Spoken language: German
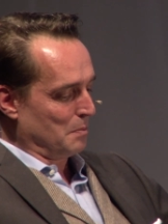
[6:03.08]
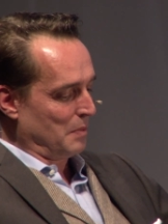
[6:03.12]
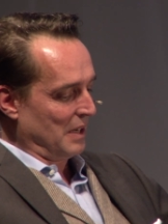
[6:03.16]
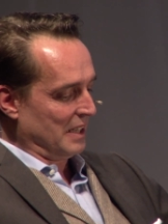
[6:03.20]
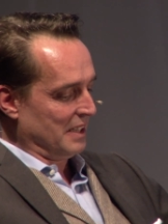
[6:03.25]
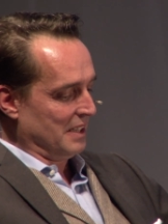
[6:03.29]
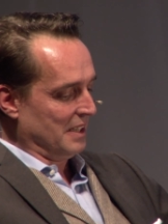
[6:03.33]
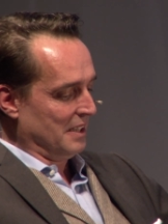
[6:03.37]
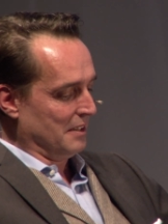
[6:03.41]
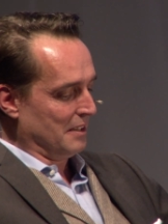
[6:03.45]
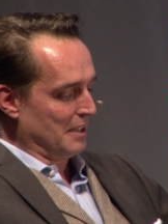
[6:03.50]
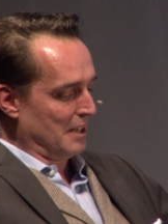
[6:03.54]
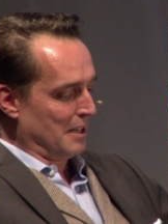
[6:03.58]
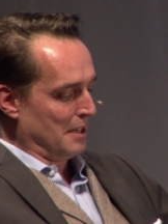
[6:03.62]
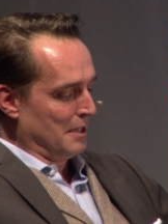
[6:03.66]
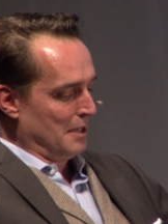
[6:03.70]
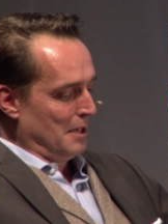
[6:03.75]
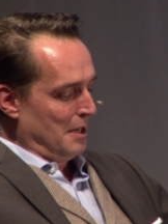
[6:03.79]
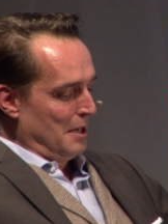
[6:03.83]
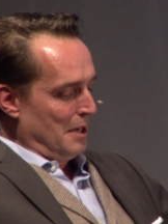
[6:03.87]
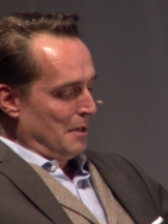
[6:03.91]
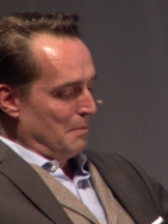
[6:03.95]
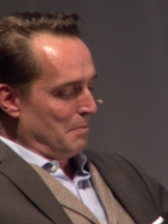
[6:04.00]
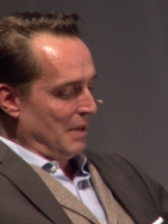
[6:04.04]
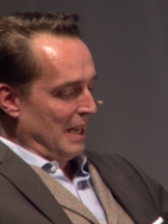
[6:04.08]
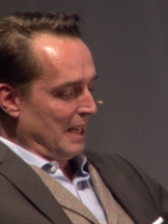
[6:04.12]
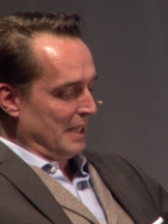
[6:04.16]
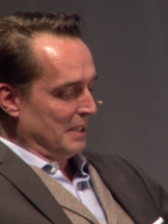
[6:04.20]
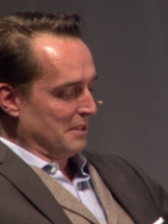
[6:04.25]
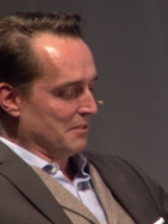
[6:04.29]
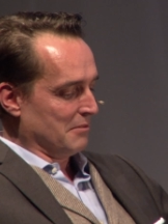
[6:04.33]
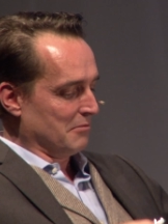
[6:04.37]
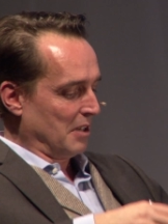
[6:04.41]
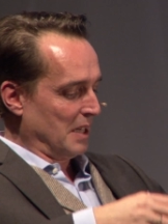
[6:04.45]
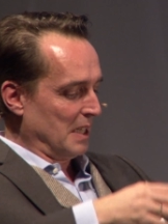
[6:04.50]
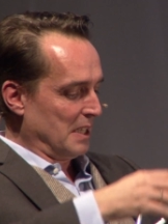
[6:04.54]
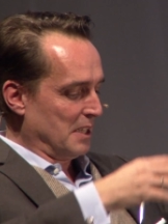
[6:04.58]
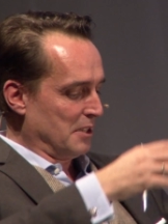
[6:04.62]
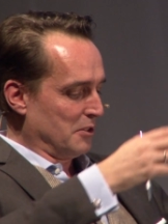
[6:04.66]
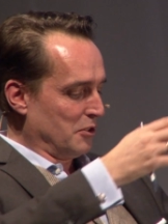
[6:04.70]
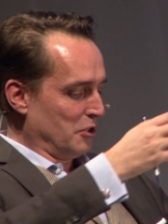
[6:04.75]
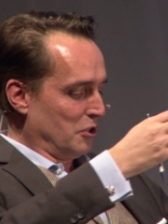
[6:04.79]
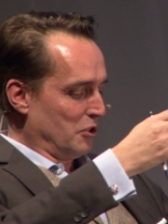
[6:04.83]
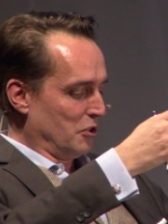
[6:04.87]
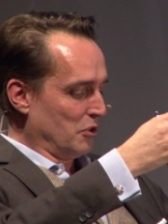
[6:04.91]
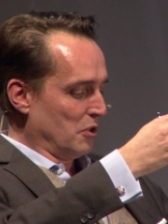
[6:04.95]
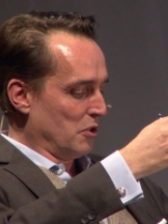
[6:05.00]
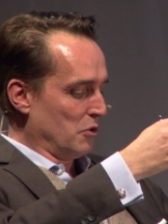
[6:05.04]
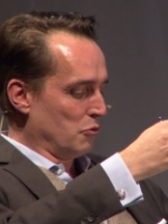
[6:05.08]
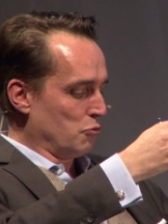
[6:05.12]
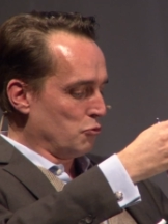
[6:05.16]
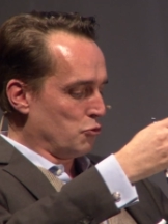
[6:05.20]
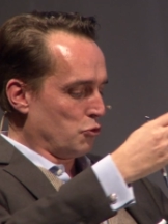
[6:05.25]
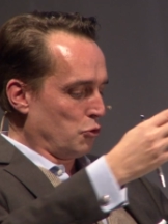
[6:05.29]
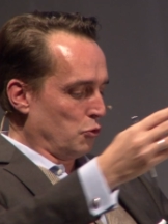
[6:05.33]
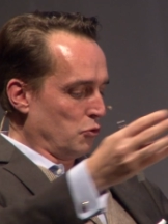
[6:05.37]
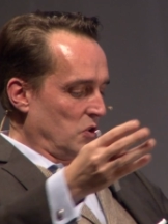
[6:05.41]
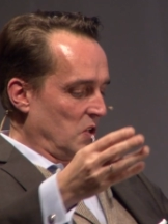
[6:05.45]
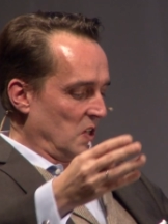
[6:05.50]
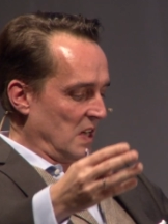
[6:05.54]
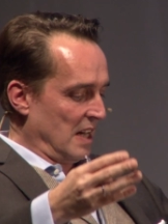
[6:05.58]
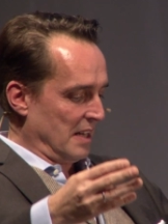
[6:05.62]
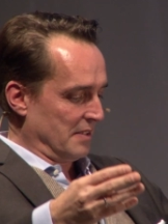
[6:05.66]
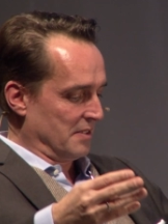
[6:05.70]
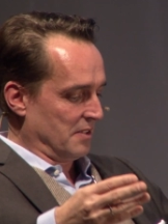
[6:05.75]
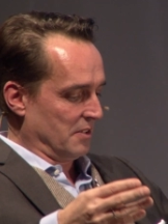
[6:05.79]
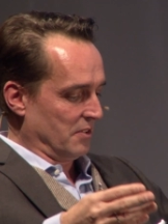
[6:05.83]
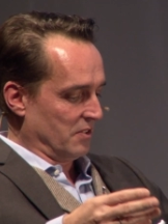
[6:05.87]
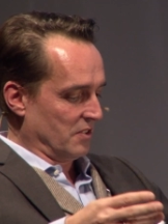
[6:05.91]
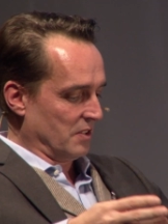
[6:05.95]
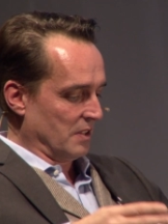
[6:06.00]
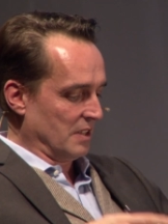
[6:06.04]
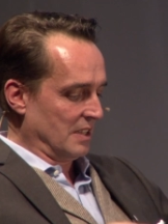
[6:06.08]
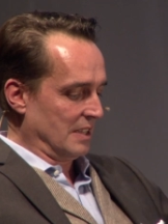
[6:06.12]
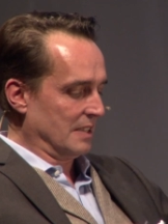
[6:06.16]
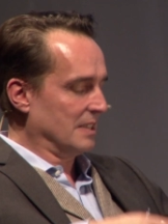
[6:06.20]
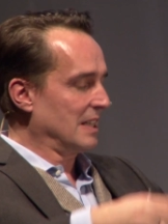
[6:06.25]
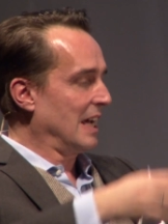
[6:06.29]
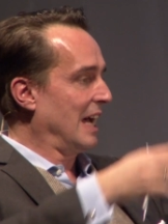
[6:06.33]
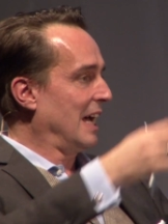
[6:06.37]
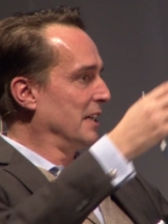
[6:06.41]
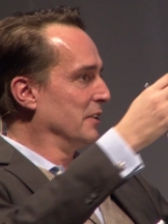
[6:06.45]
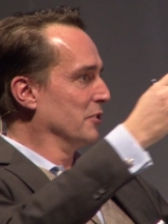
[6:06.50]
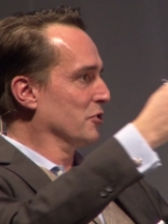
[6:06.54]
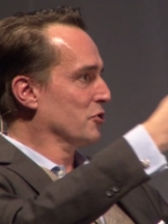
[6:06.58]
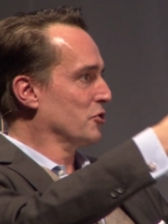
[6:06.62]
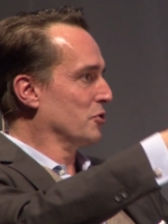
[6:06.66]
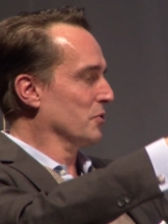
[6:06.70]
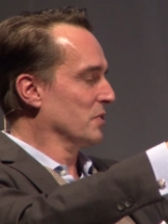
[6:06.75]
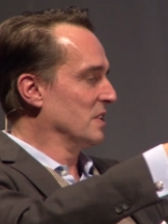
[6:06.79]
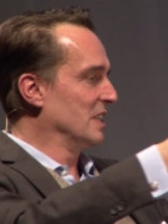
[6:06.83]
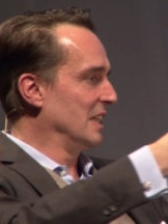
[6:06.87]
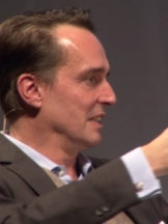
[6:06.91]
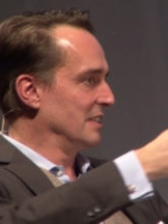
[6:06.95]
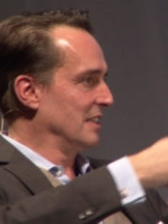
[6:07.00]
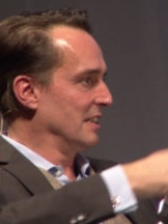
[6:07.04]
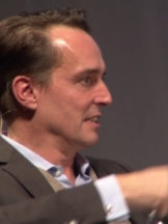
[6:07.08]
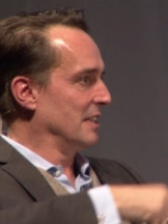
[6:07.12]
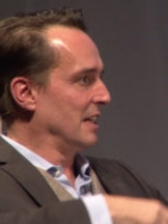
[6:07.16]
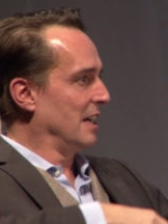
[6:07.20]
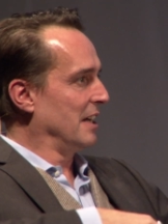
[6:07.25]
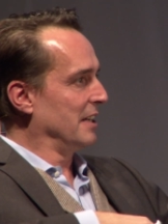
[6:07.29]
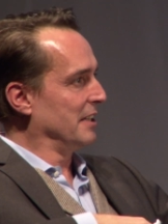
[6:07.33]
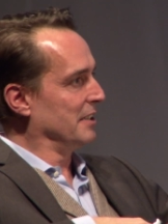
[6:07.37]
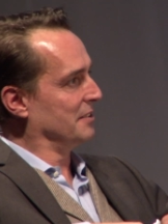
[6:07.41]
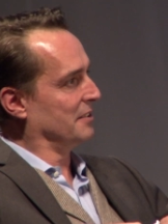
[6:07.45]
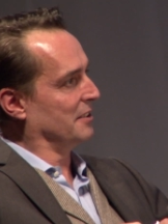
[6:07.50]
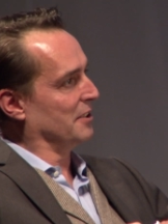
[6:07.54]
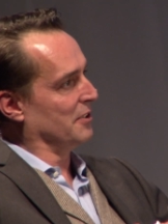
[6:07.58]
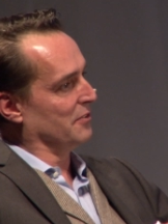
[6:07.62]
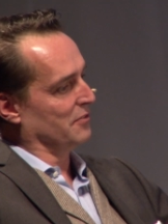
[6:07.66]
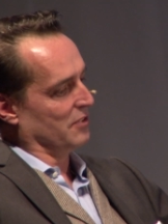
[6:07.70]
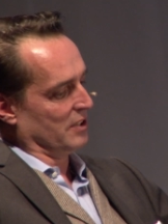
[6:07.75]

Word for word: bei Ihnen ja beiden richtig äh, schön klassisch. Ne? Der eine studiert an der HSG